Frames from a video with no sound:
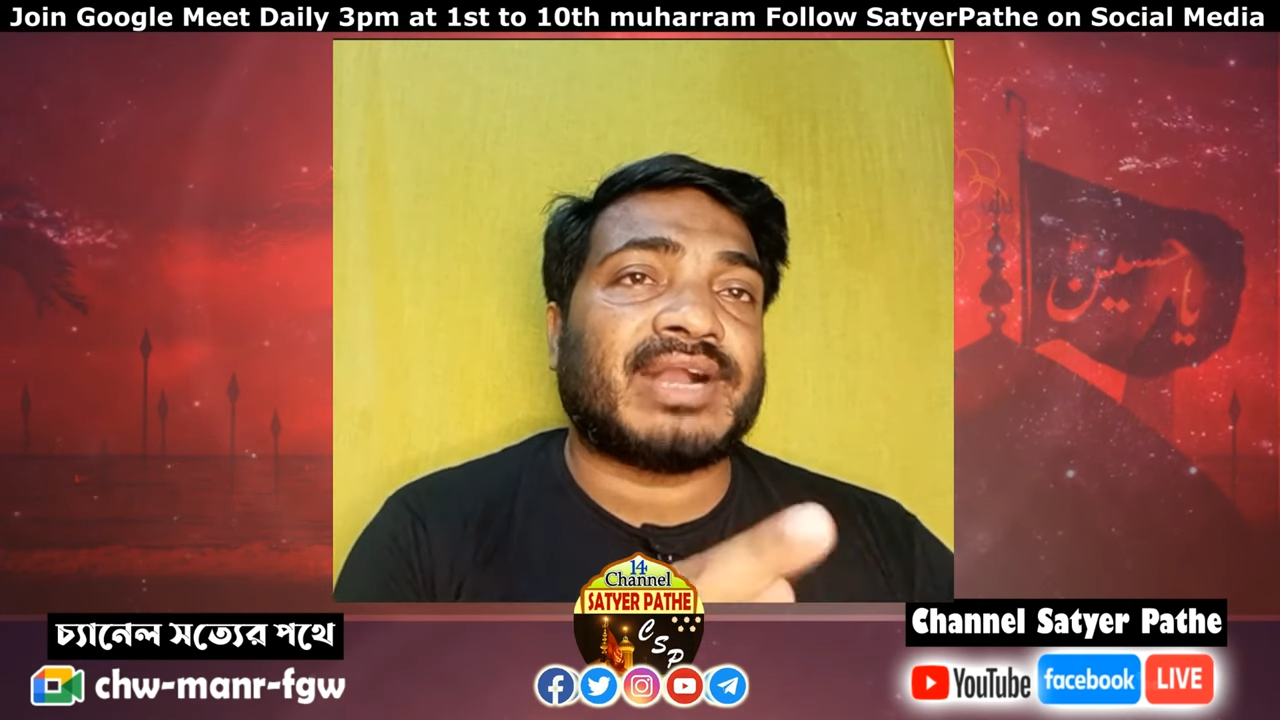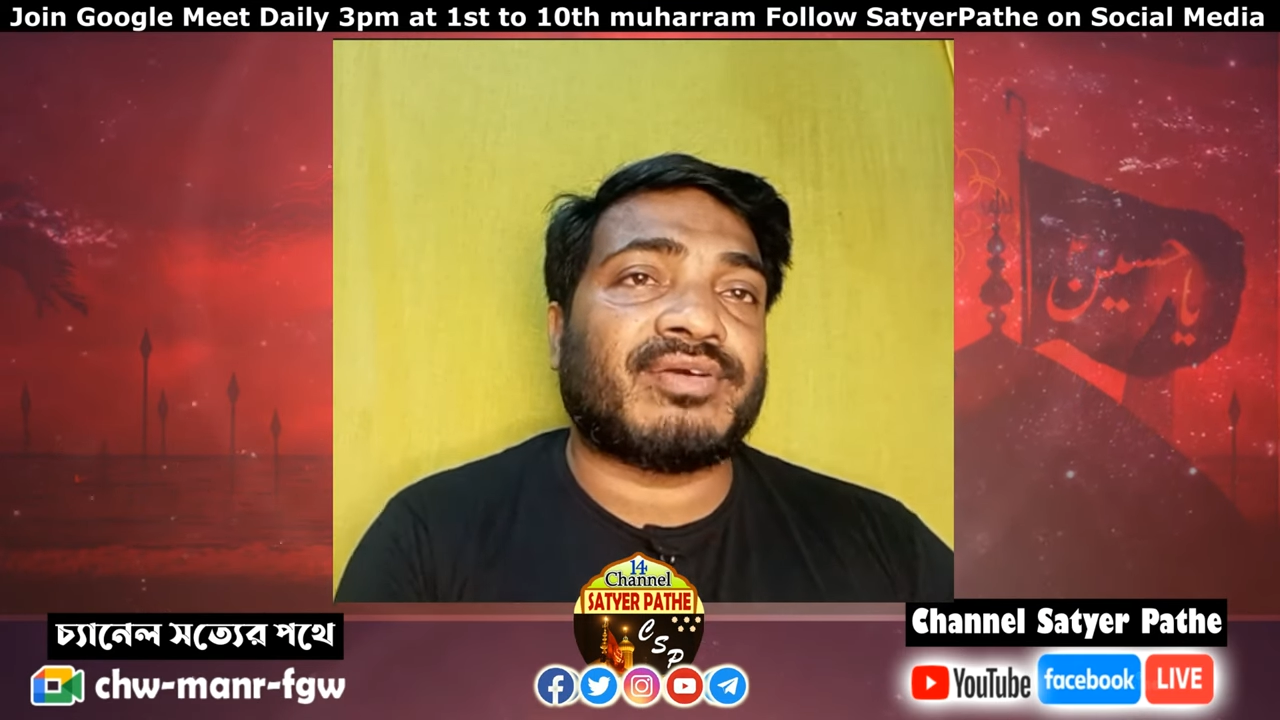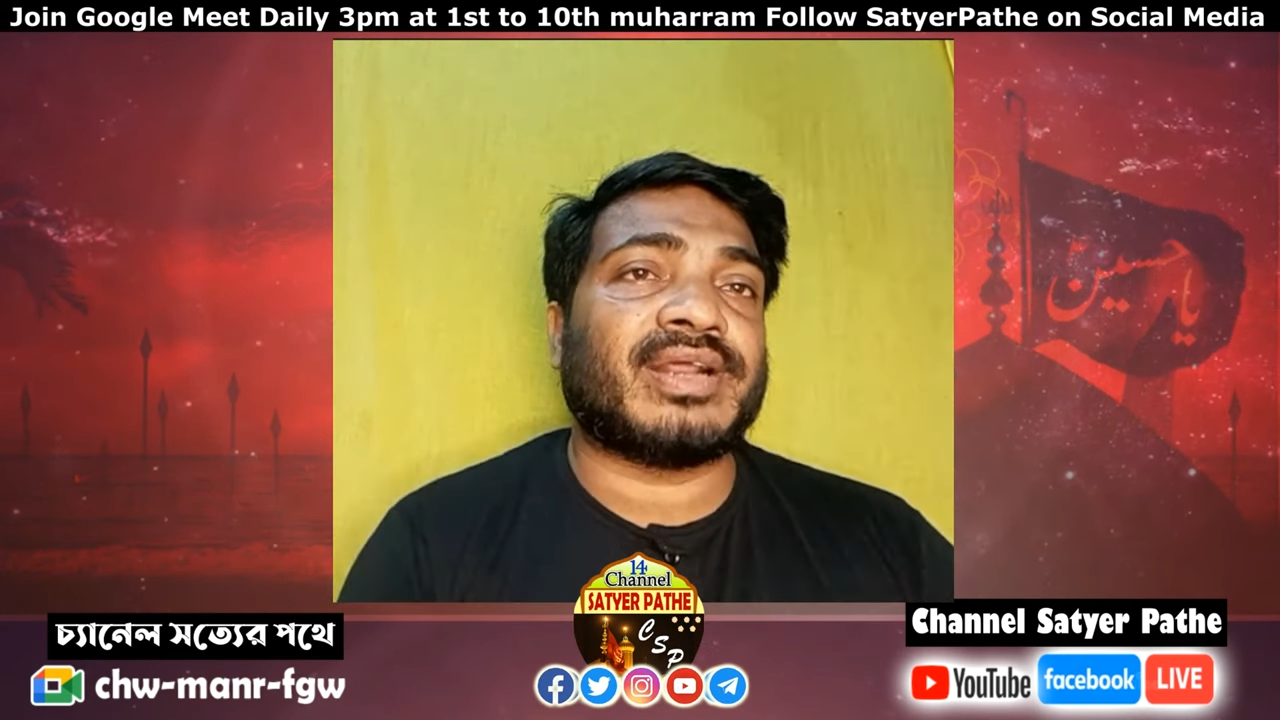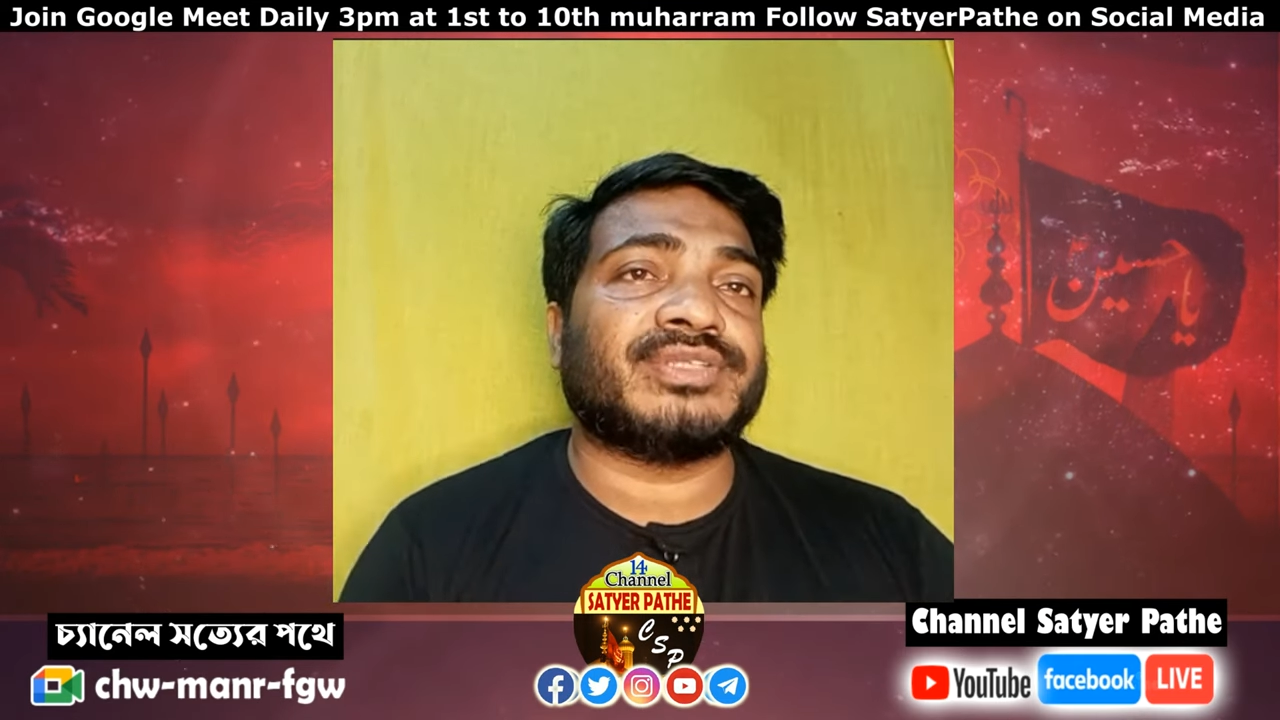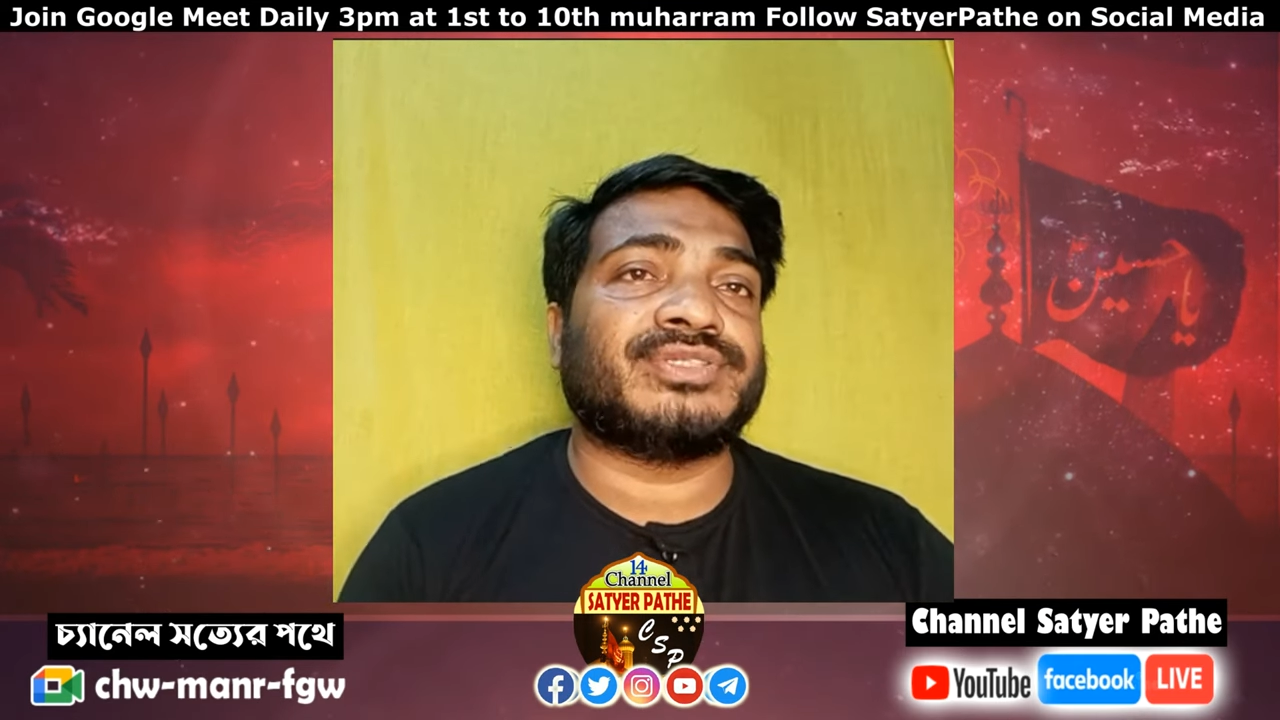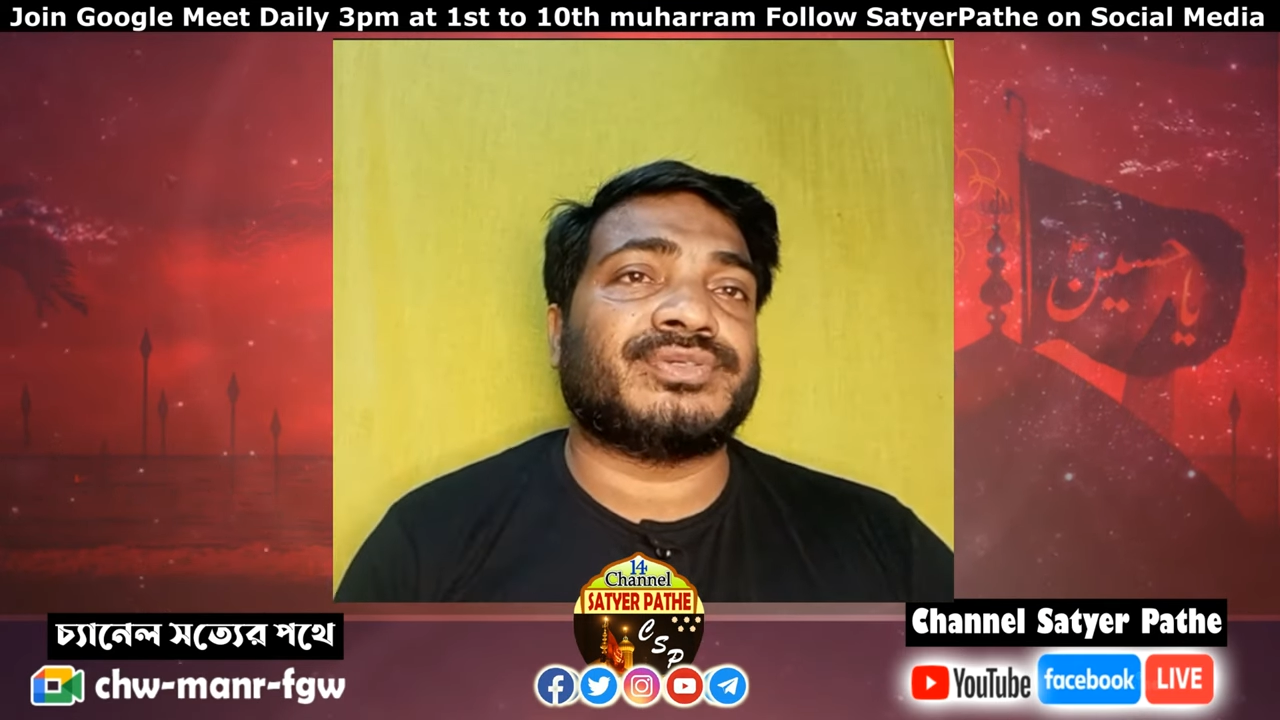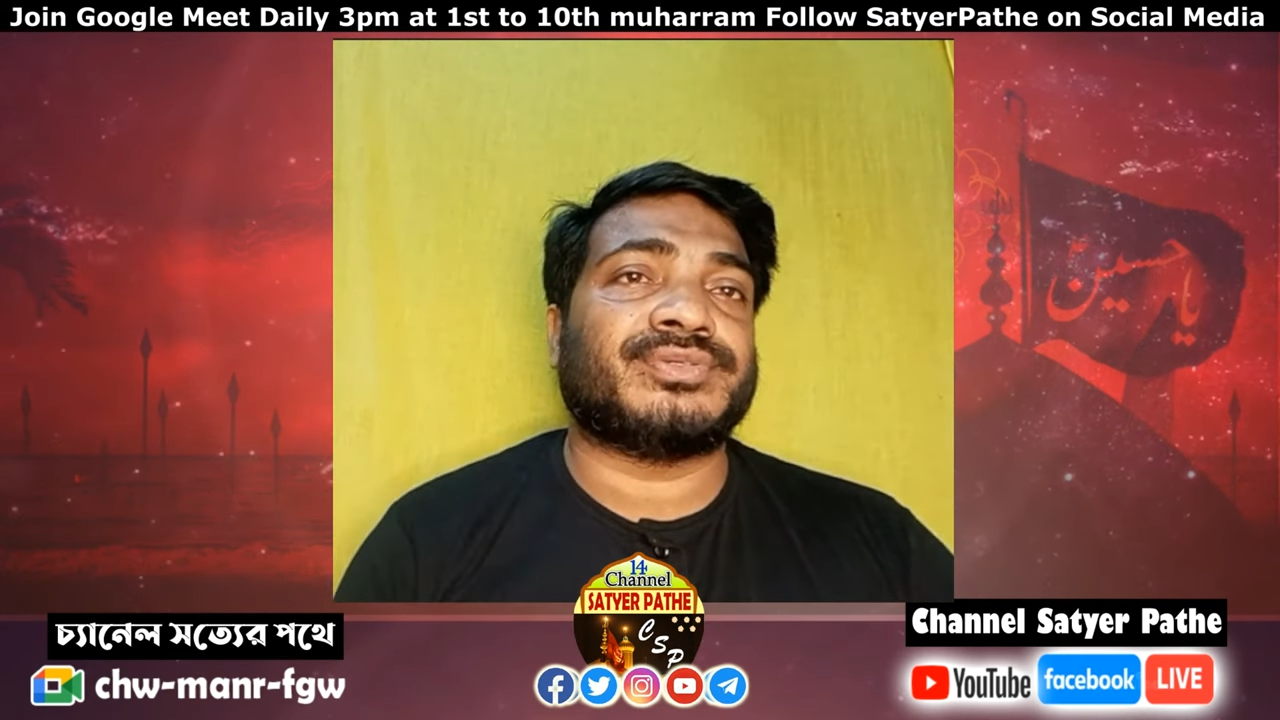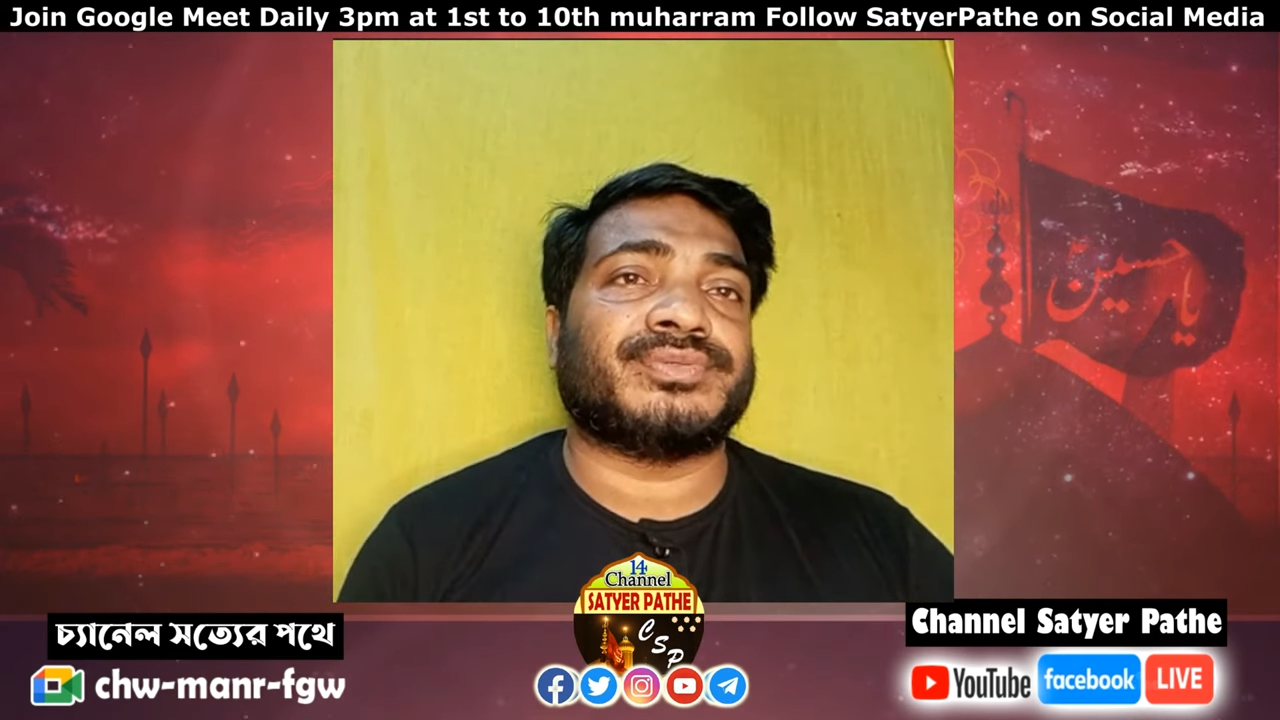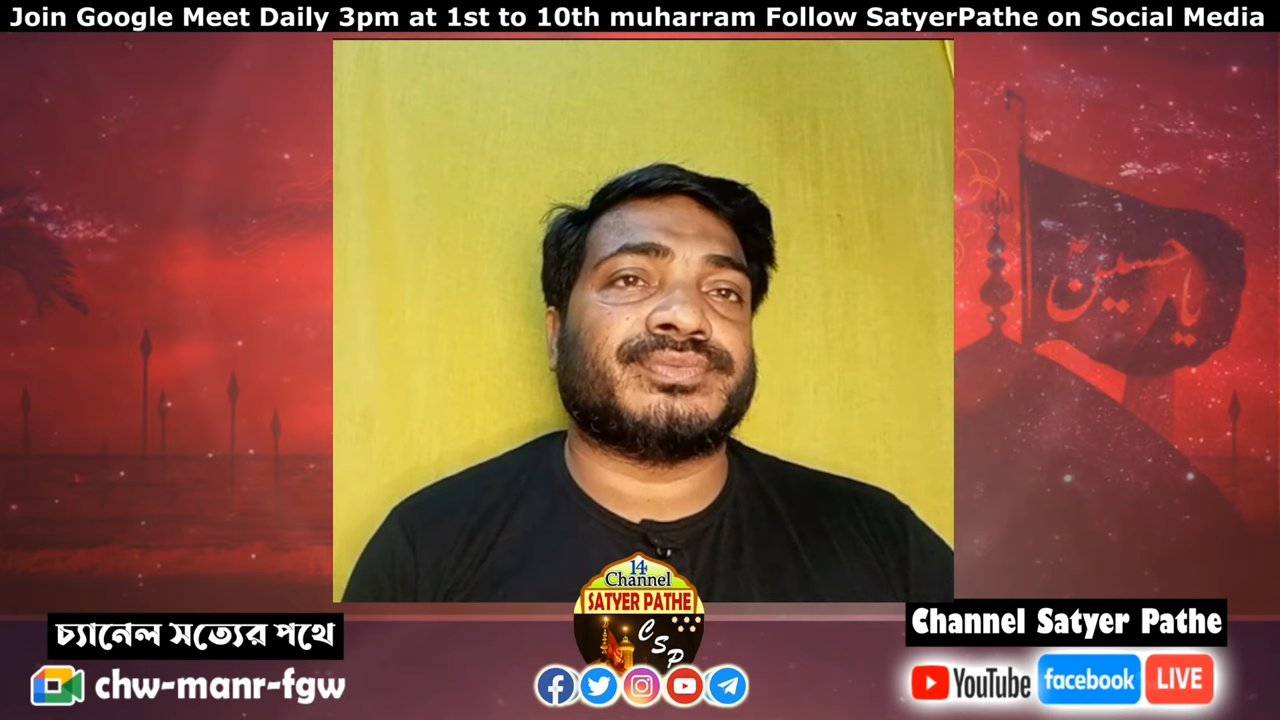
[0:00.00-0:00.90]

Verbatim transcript: করার জন্য